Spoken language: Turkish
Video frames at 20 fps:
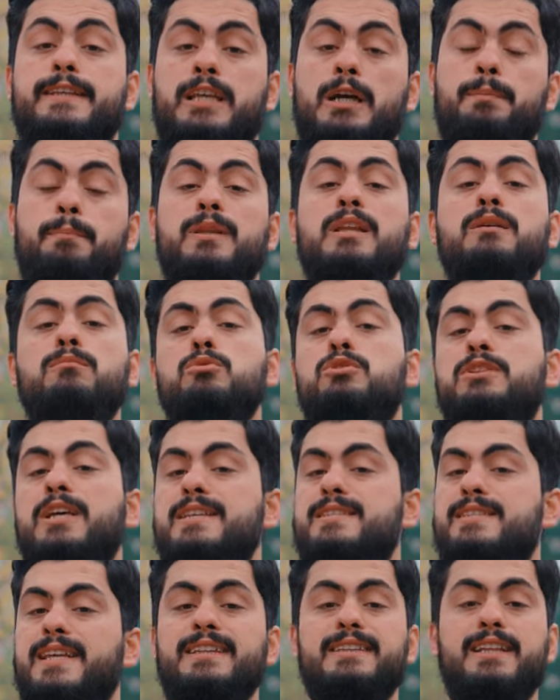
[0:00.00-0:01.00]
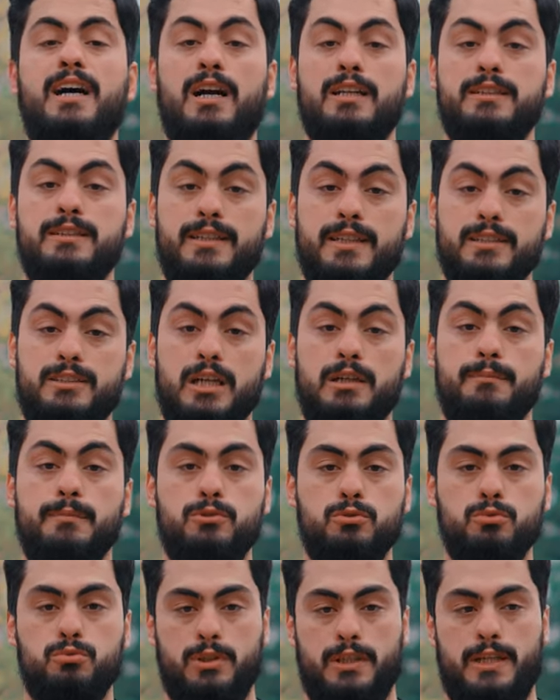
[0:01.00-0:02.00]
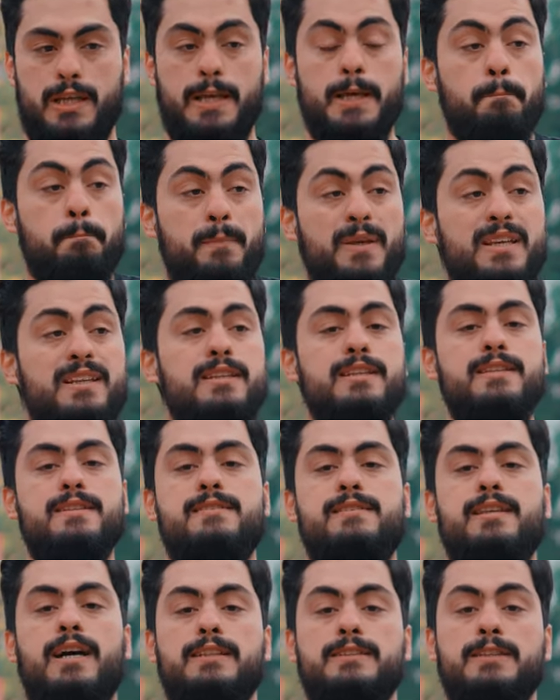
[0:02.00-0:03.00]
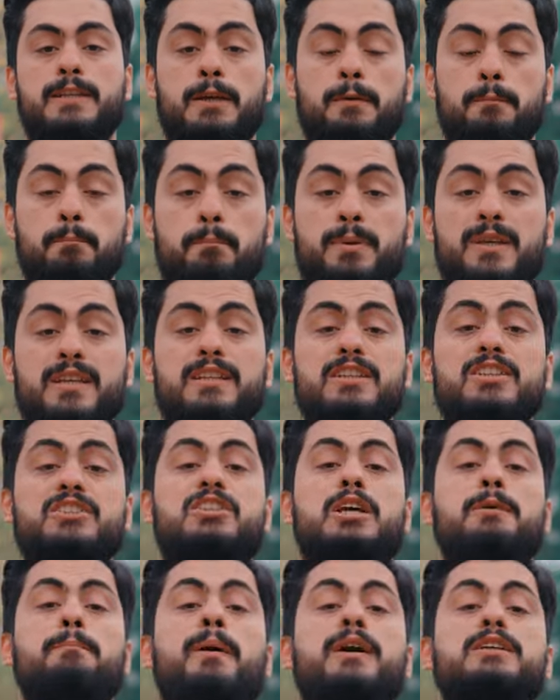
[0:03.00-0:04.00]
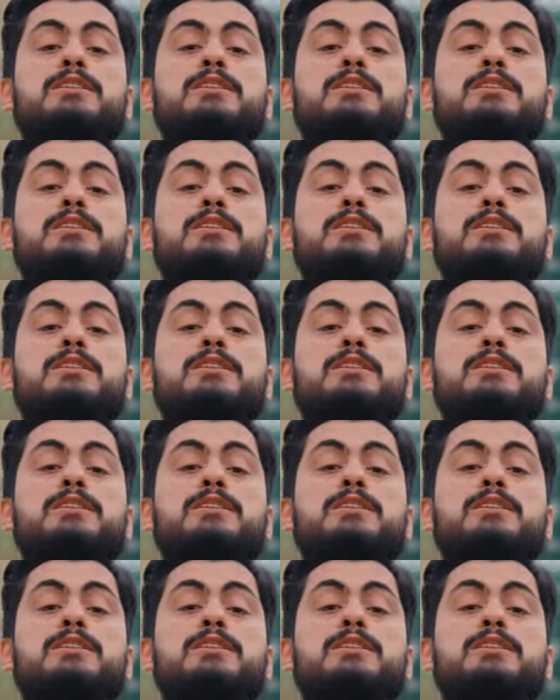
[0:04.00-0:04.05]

Yapılan bu testten de anlayacağımız üzere bir insan bir işe